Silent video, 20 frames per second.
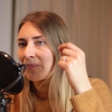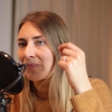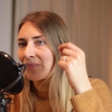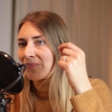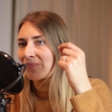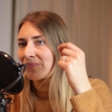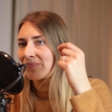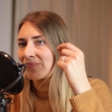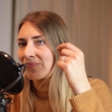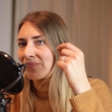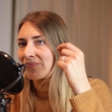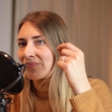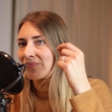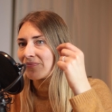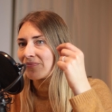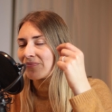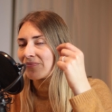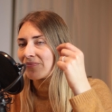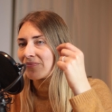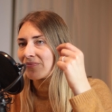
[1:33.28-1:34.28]

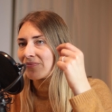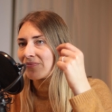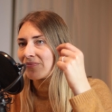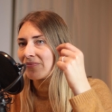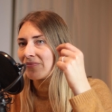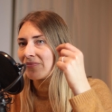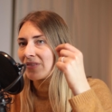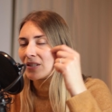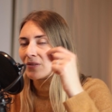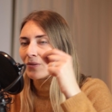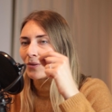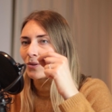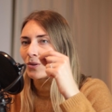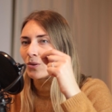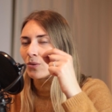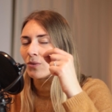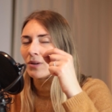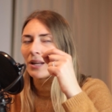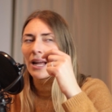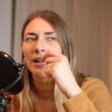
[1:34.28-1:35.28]
mm, was wir uns
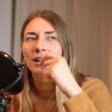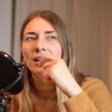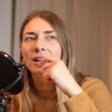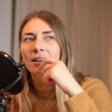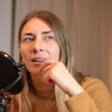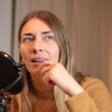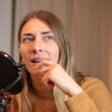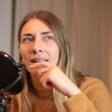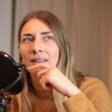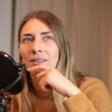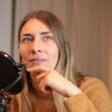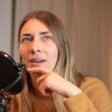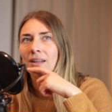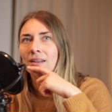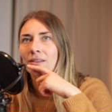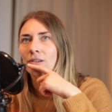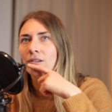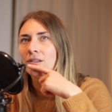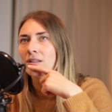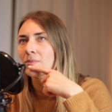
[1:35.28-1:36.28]
so, ach nee, gar nicht, wir
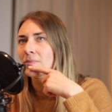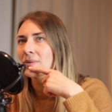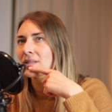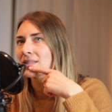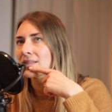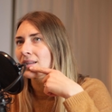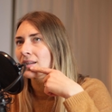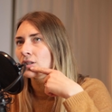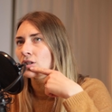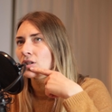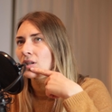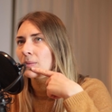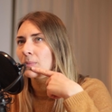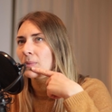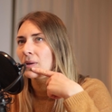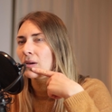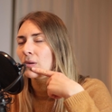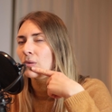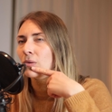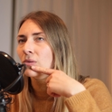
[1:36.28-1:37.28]
hatten noch nicht mal ein
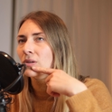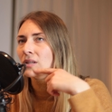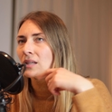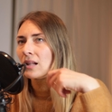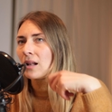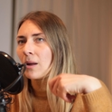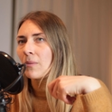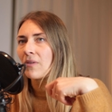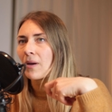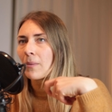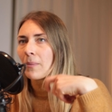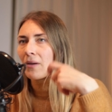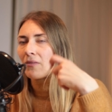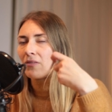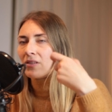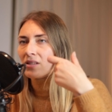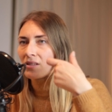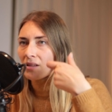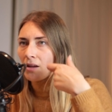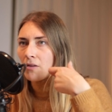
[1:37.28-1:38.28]
Ansteckmikro. Ich glaube, wir haben
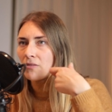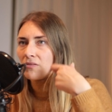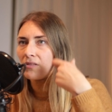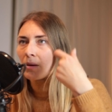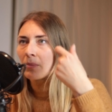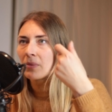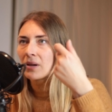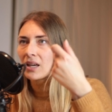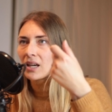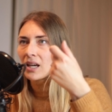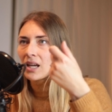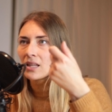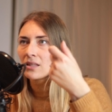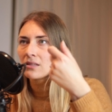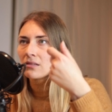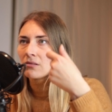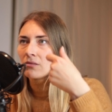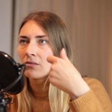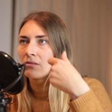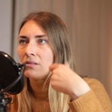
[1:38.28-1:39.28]
einfach das
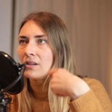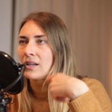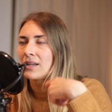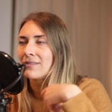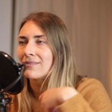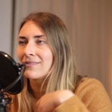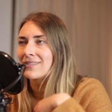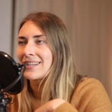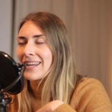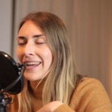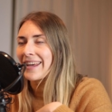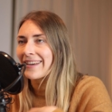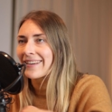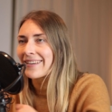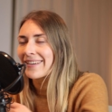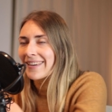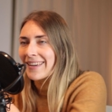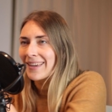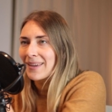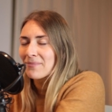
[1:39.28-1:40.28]
Aufnahmegerät so hin und her
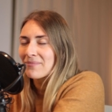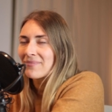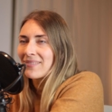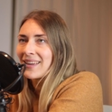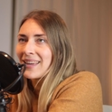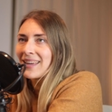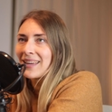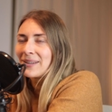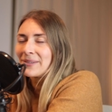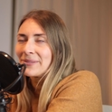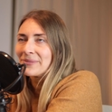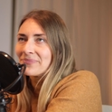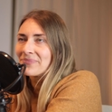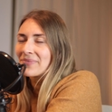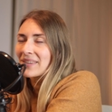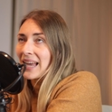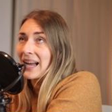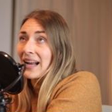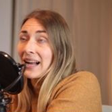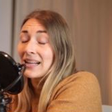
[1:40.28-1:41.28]
gegeben.
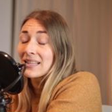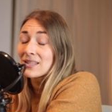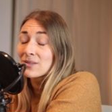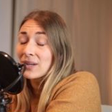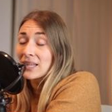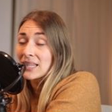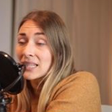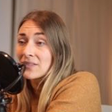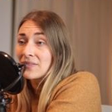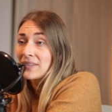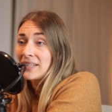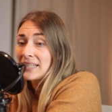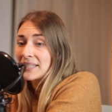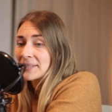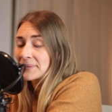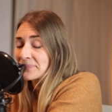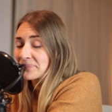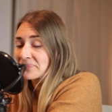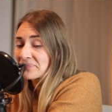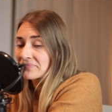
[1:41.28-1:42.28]
Ja, also ganz wild.